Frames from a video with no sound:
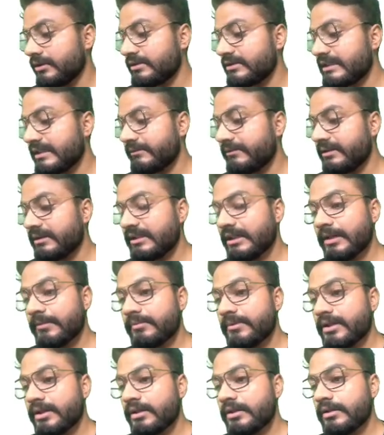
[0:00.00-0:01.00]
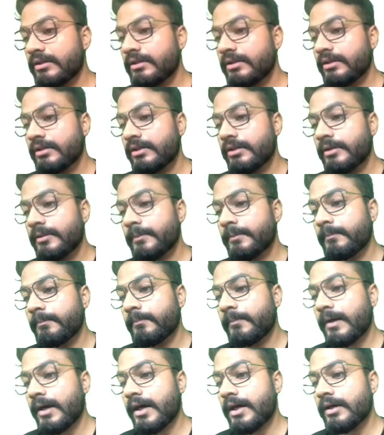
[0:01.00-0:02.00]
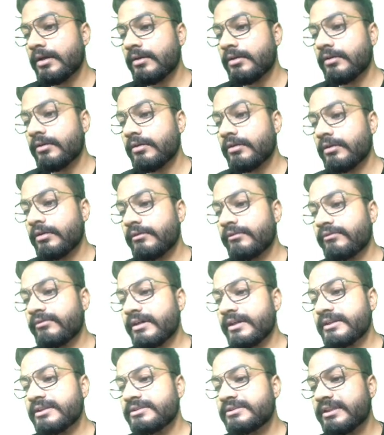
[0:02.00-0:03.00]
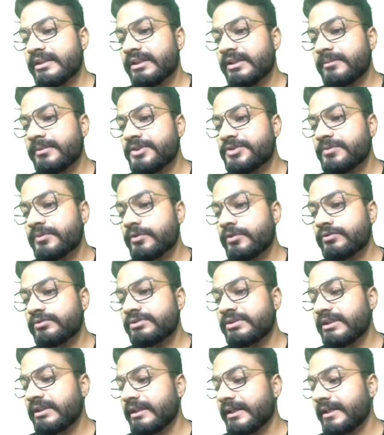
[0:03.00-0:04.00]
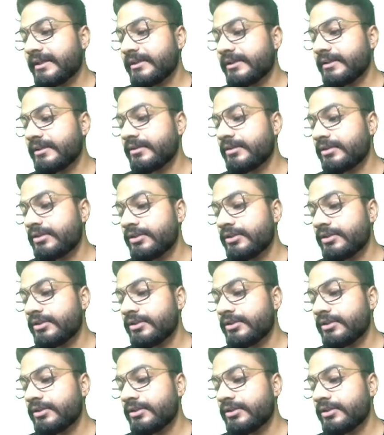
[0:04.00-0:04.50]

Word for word: सेवेंथ आपका पाक और अफगानिस्तान के बीच में कौन सी लाइन है